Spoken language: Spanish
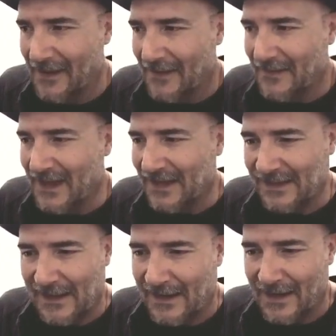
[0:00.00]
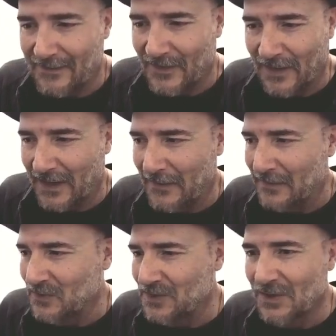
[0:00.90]
de quitarla porque
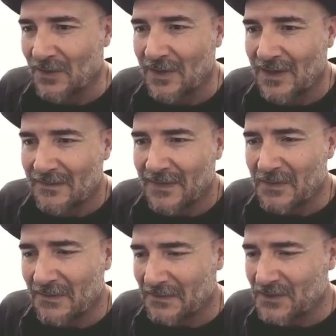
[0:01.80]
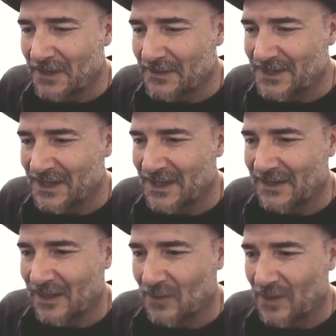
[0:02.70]
vamos, no. Vamos, vamos a ver si ya han
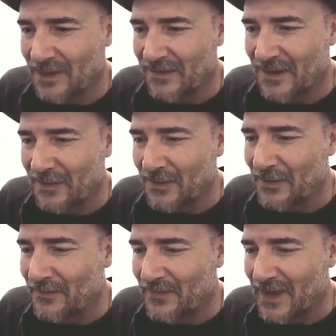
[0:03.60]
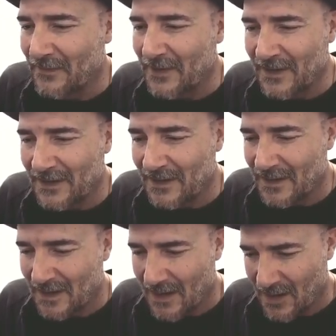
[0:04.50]
actualizado. A ver.
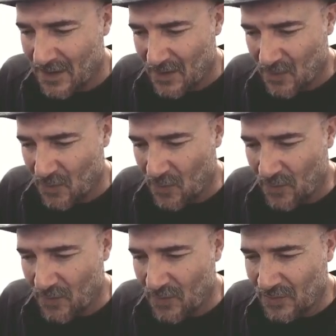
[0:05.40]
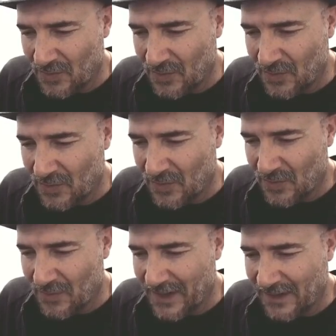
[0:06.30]

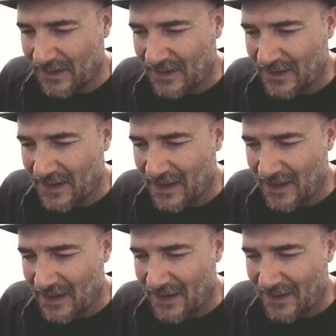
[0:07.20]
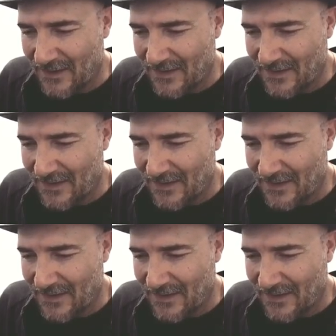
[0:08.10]
Ubuntu 2010